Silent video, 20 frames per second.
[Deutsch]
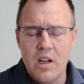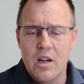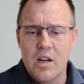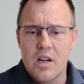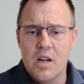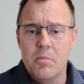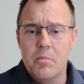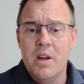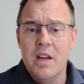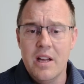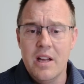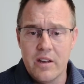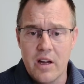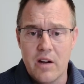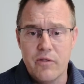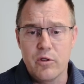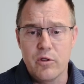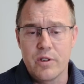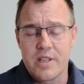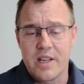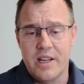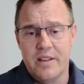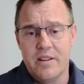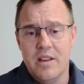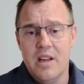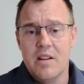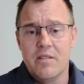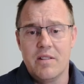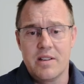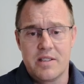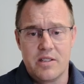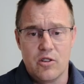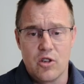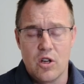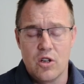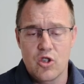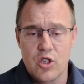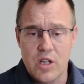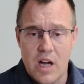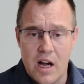ähm, davon trennen, was
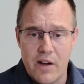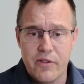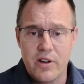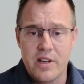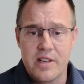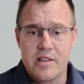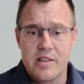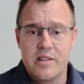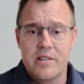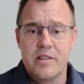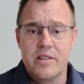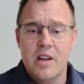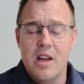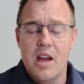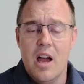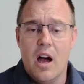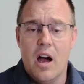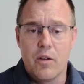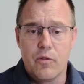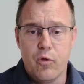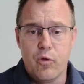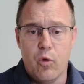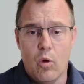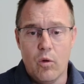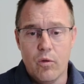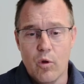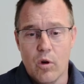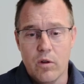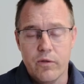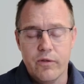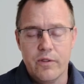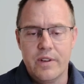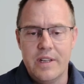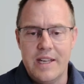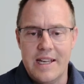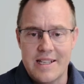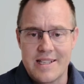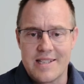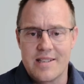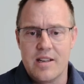hier strafrechtlich an Vorwürfen
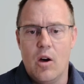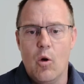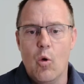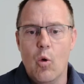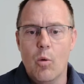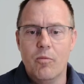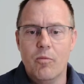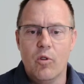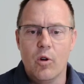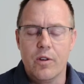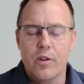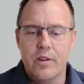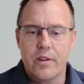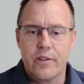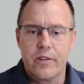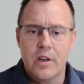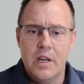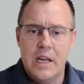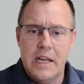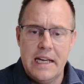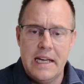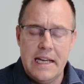jetzt erhoben worden ist.